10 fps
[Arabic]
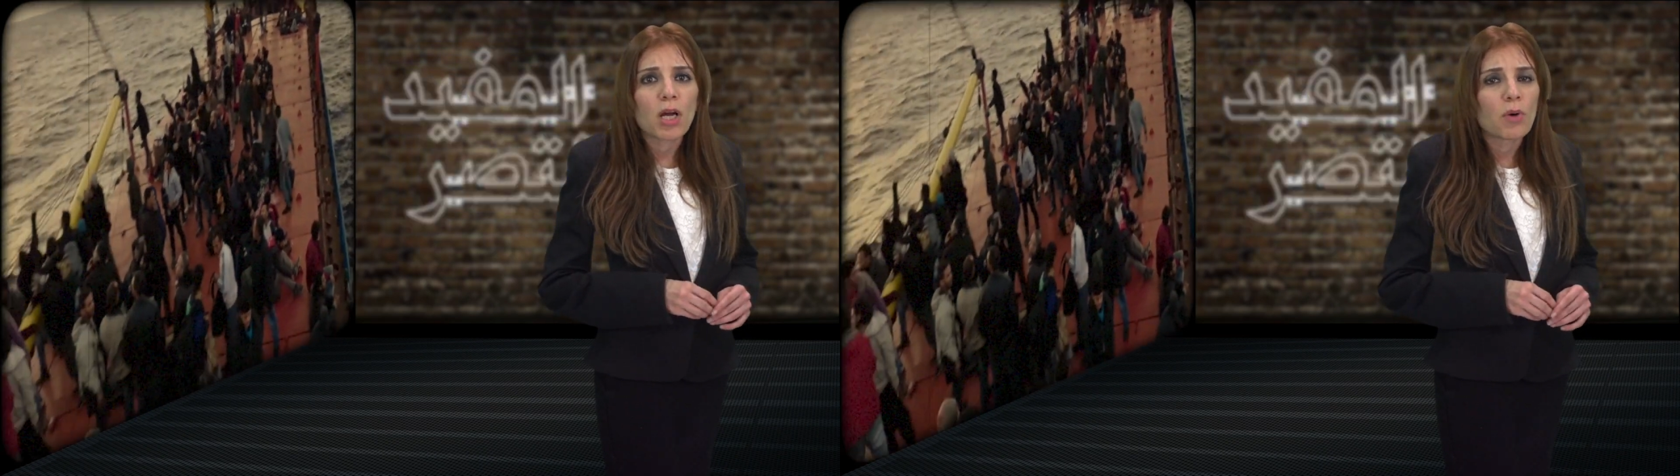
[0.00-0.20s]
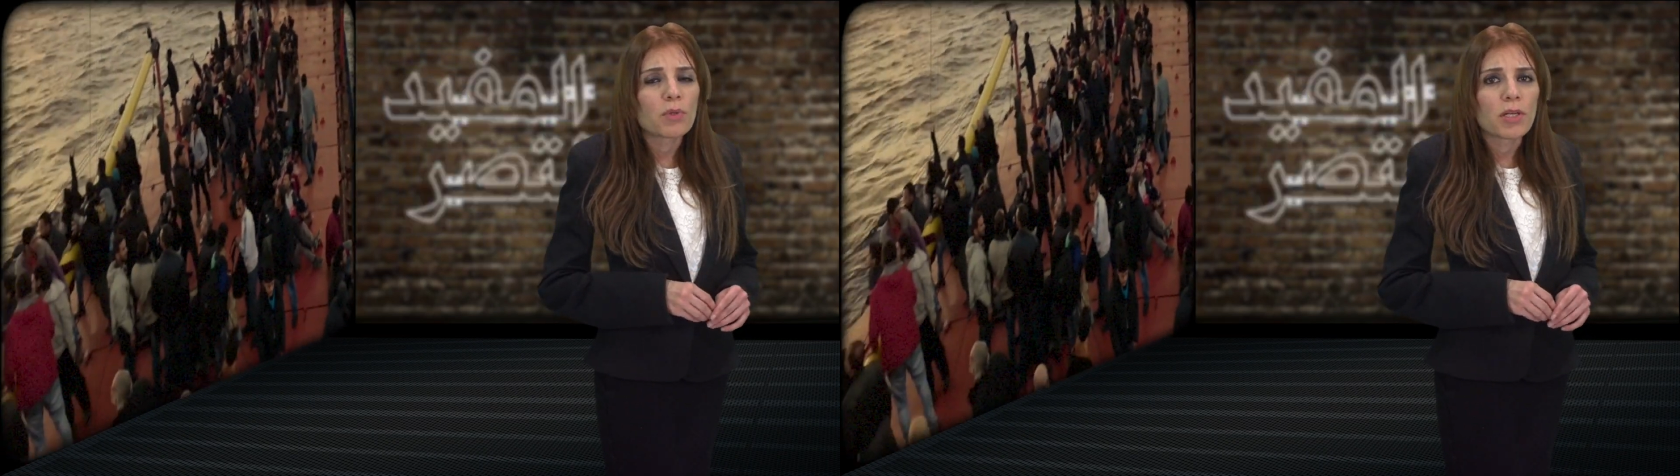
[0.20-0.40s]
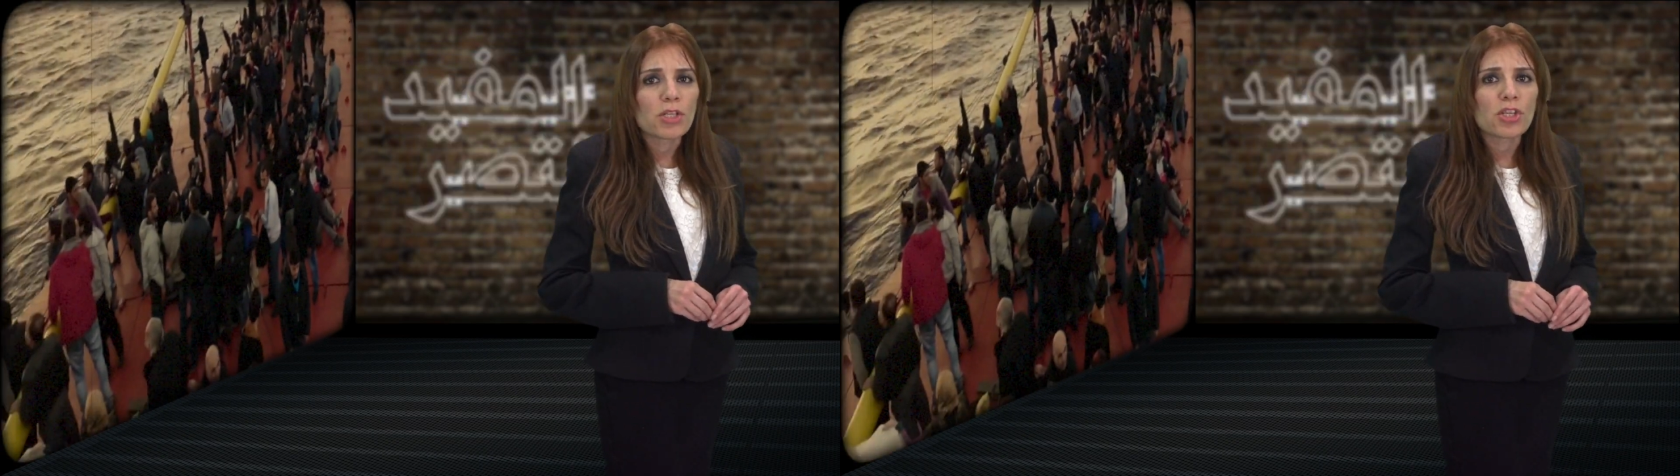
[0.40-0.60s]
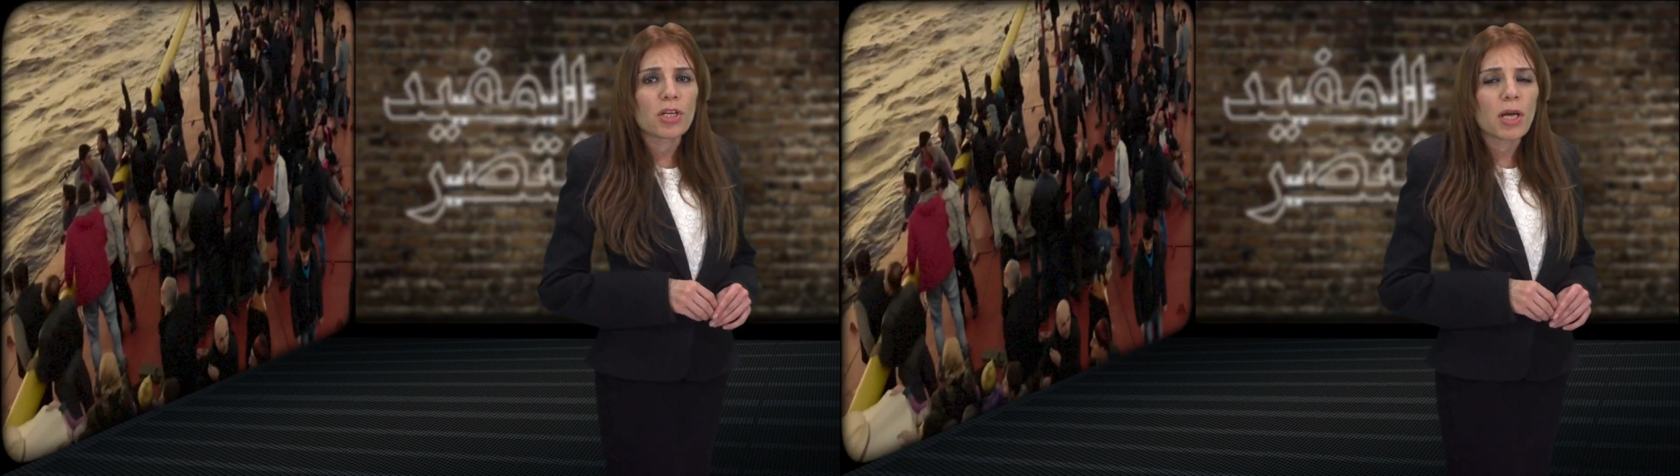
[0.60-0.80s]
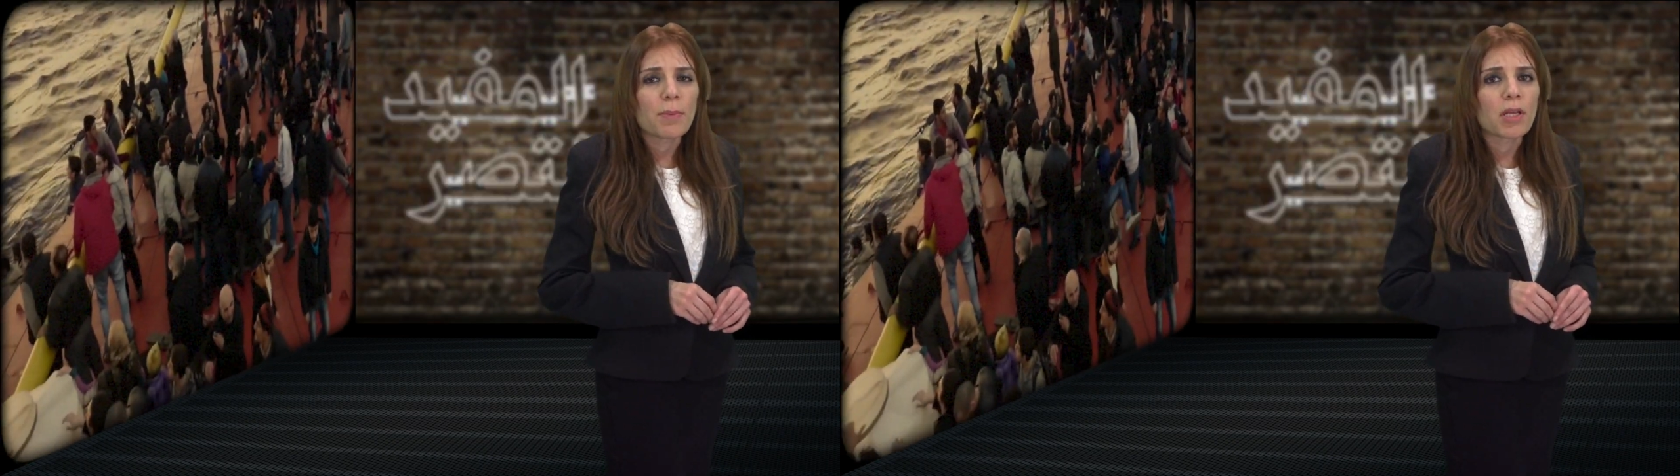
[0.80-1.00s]
حول الهجرة
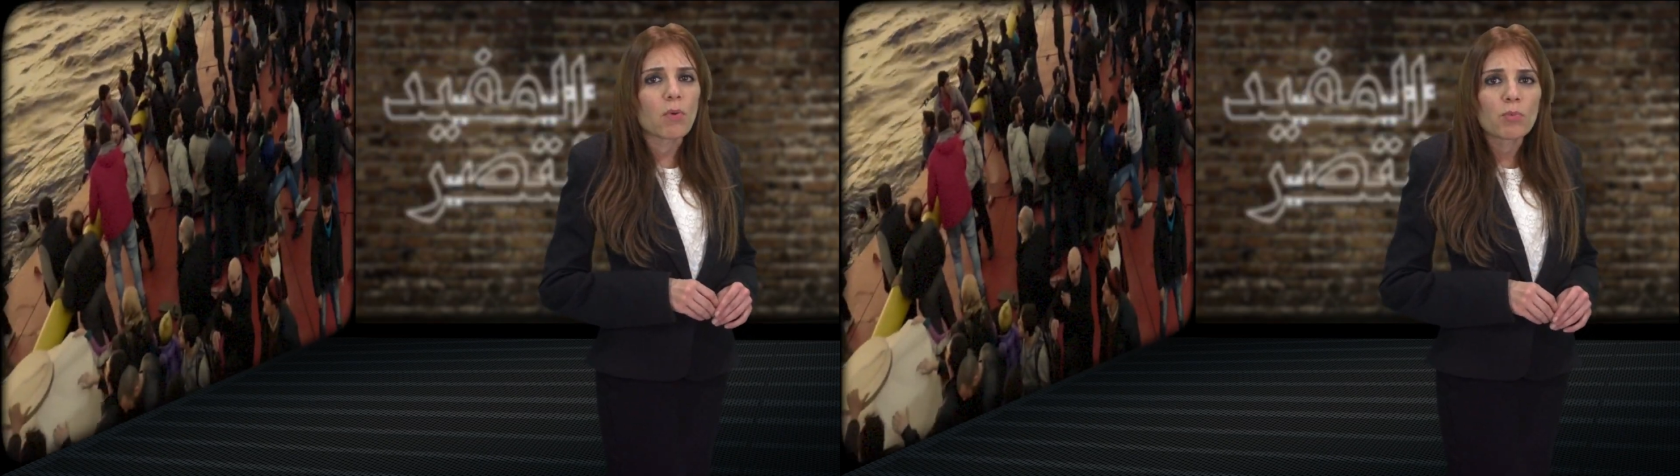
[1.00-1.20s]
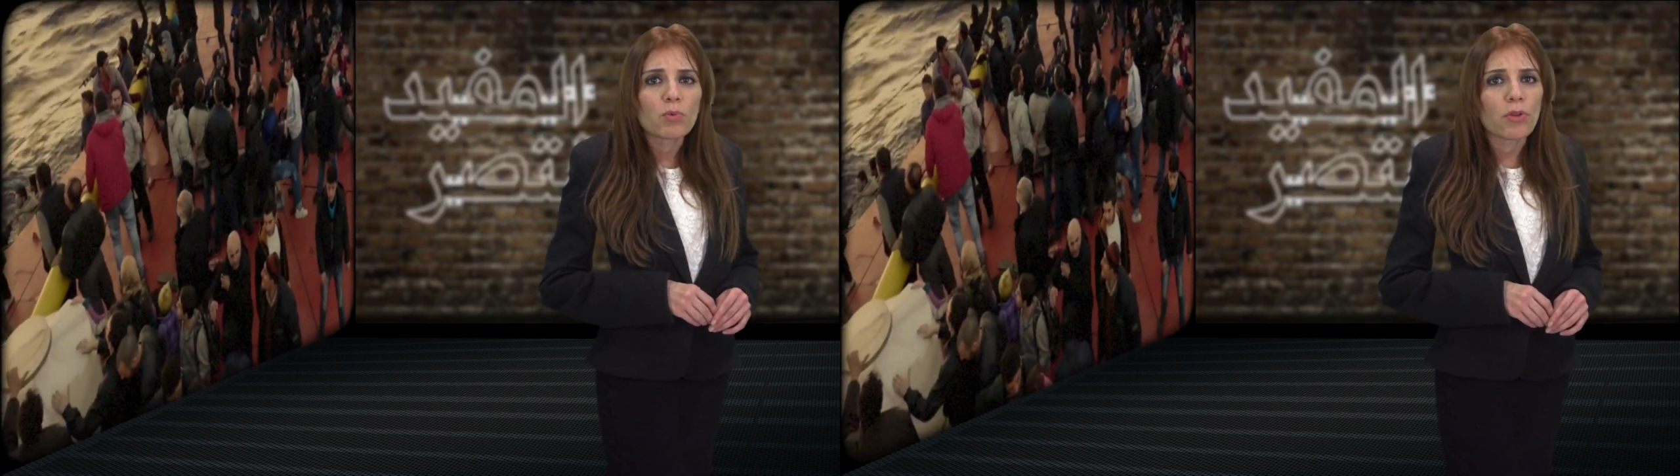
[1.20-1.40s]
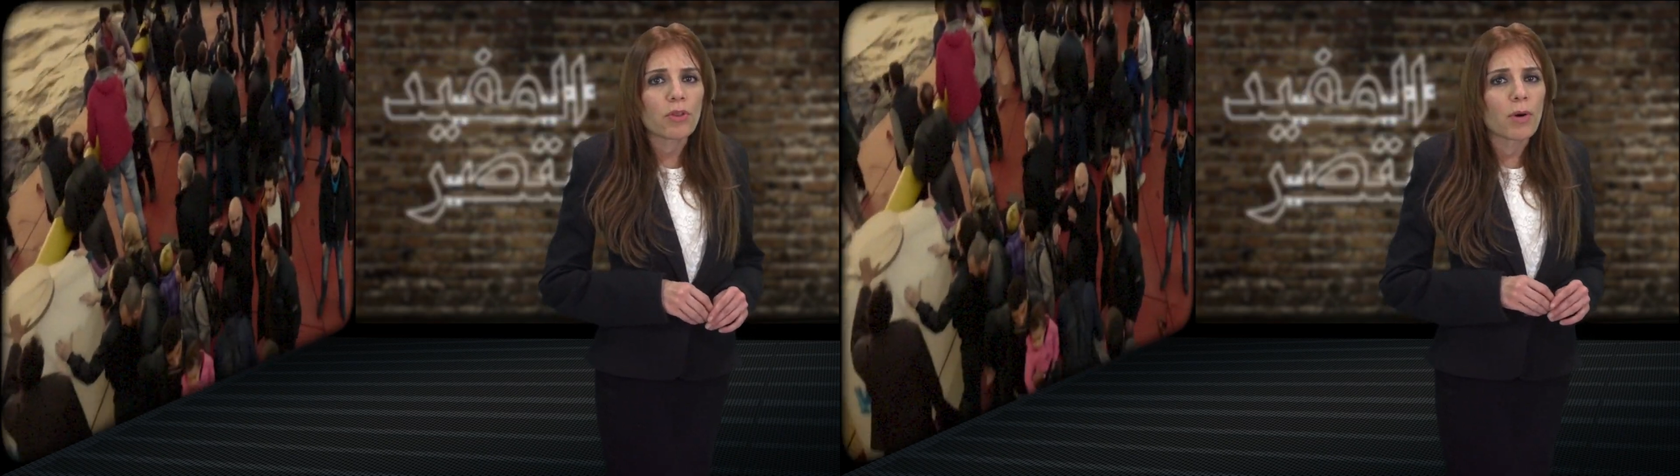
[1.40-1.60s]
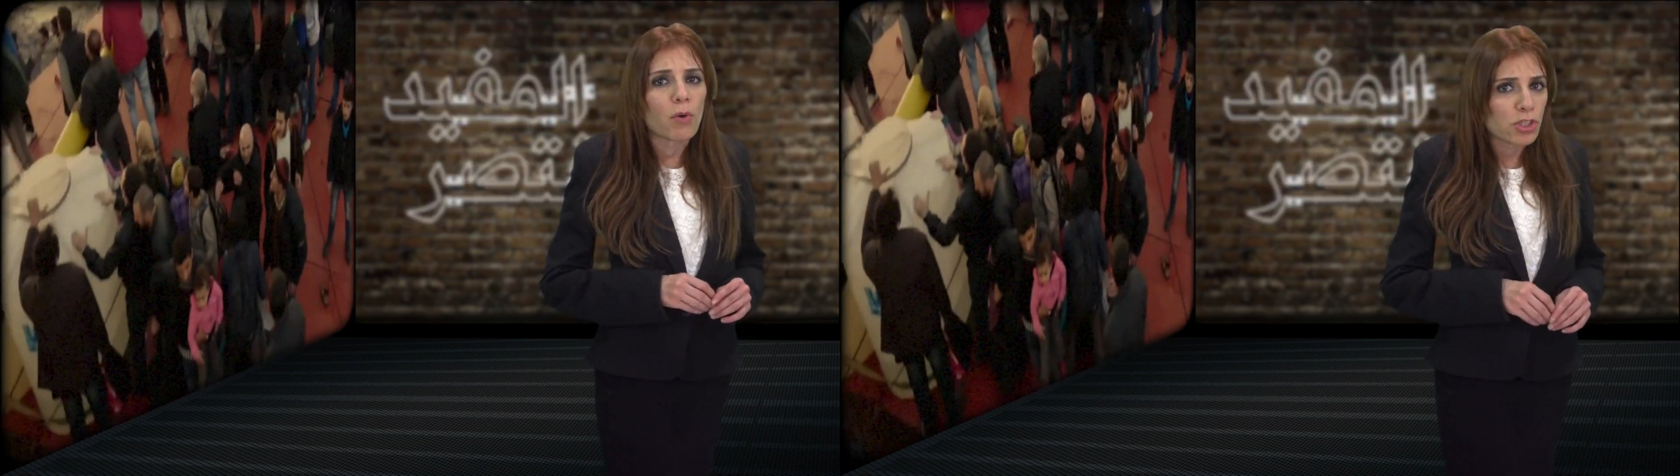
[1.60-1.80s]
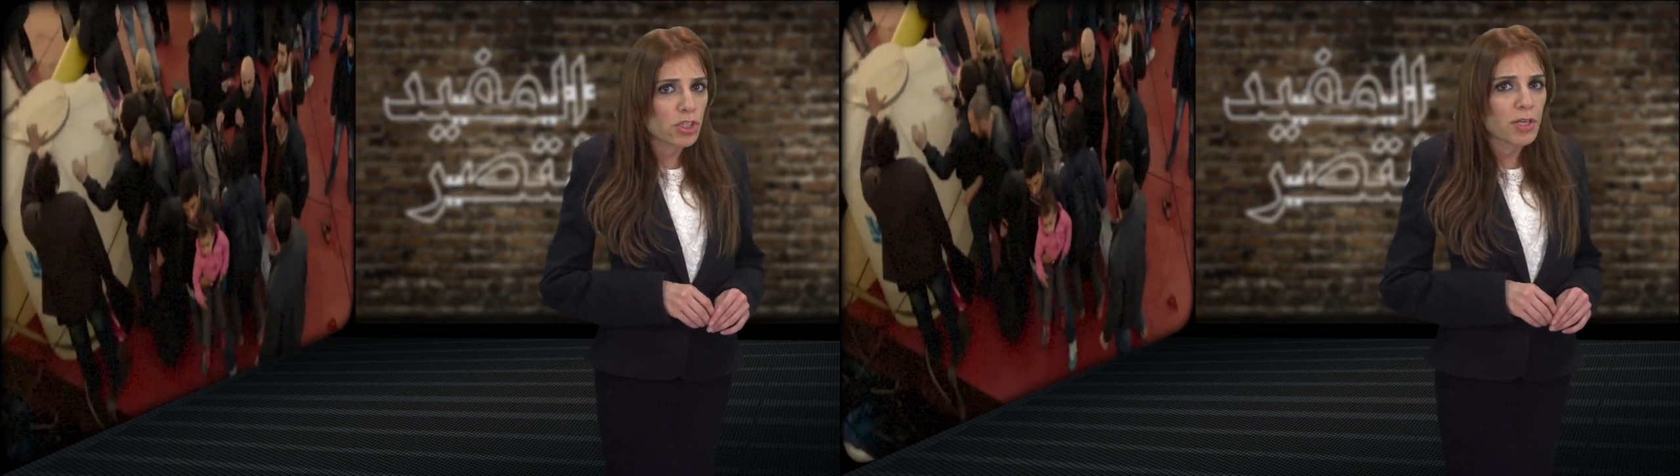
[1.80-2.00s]
الآمنة والمنظمة
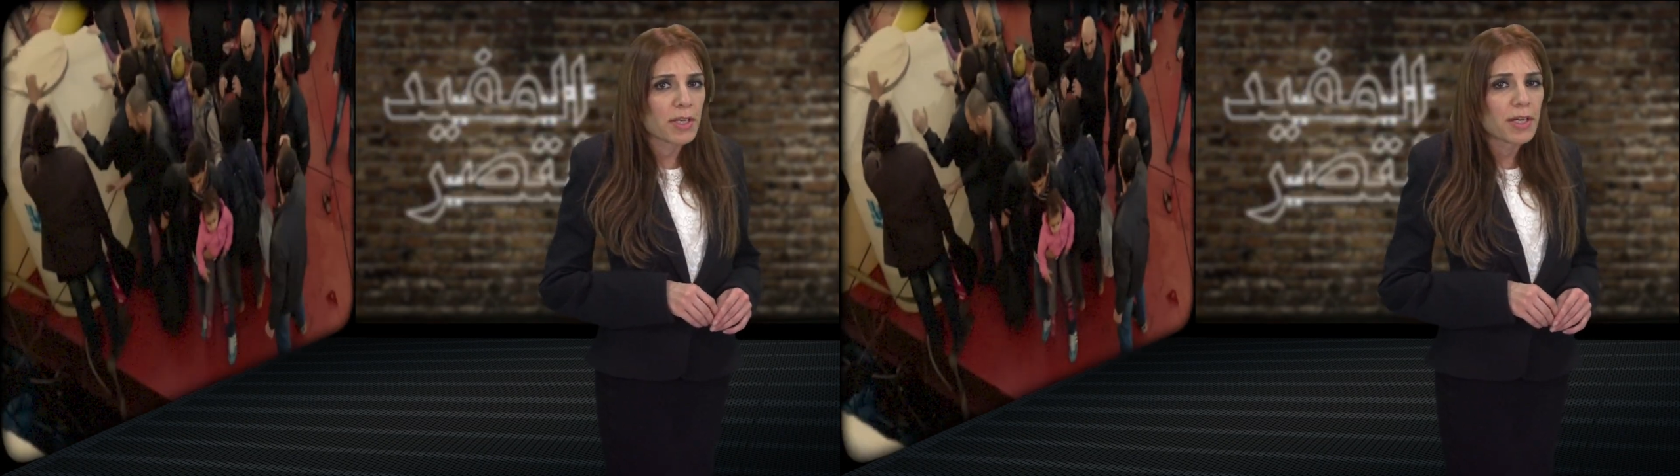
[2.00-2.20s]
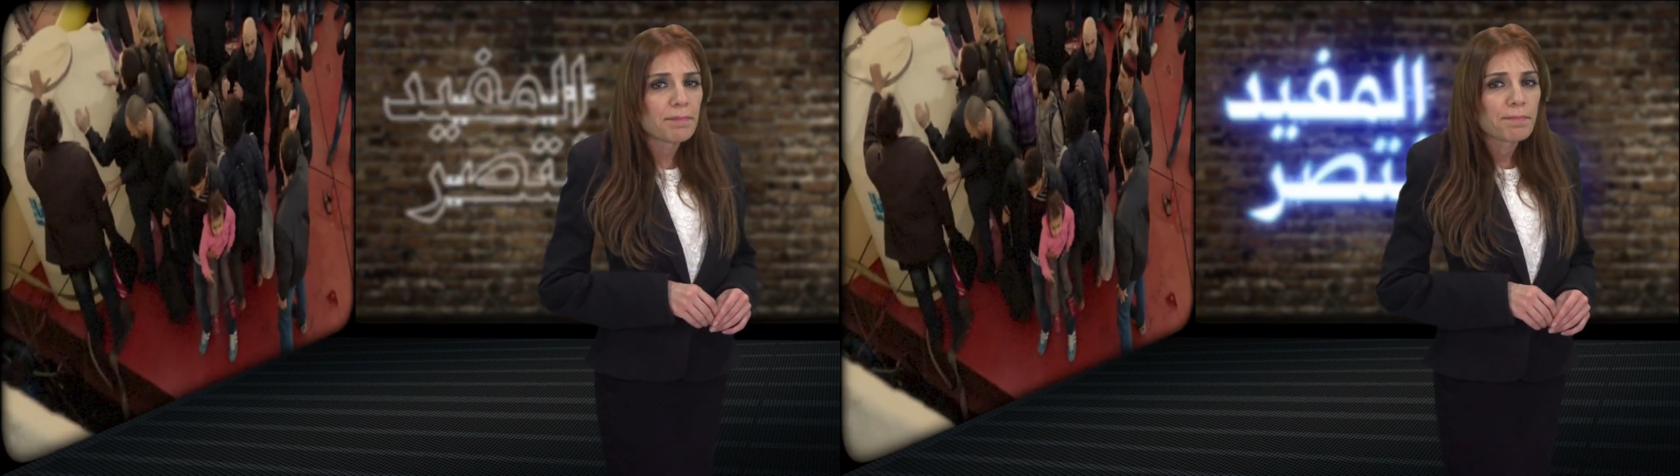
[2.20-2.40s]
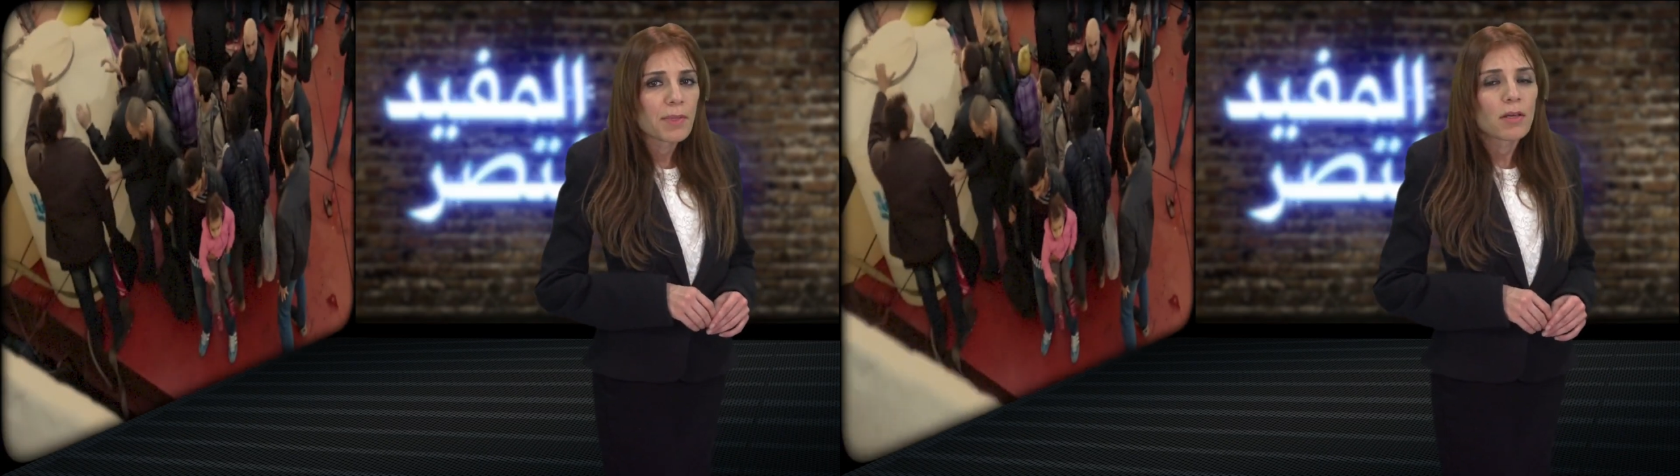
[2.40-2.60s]
والشرعية